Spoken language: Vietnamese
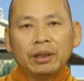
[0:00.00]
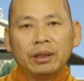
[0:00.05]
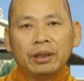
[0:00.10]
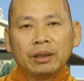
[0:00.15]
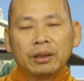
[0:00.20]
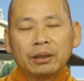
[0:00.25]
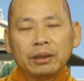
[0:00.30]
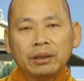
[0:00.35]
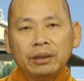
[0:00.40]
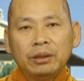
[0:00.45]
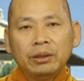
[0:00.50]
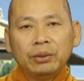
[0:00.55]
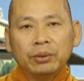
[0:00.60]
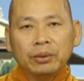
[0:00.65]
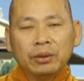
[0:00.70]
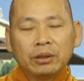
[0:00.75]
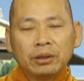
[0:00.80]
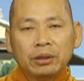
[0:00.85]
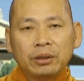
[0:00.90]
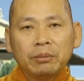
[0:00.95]
uh, kính
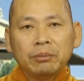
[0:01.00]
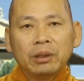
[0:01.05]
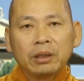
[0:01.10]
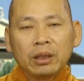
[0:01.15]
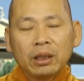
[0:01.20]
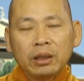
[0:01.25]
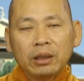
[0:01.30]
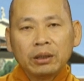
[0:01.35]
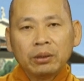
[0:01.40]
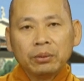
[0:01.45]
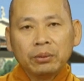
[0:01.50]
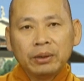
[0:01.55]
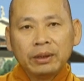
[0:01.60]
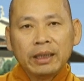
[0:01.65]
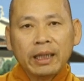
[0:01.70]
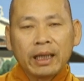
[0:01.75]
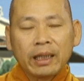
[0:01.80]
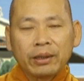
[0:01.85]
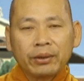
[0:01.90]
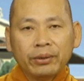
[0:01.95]
chuộng nhưng mà tới cái tuổi
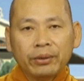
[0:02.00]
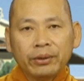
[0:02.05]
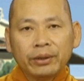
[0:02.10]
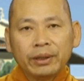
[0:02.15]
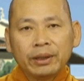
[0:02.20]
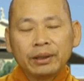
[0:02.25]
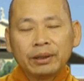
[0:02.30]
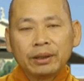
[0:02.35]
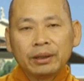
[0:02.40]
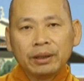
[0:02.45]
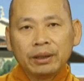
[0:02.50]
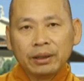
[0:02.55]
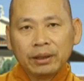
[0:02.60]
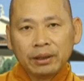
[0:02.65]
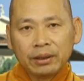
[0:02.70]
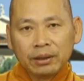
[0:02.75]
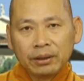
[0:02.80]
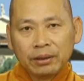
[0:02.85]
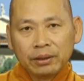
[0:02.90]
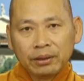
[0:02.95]
già rồi á,
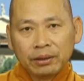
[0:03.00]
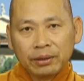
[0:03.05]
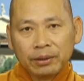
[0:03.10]
thì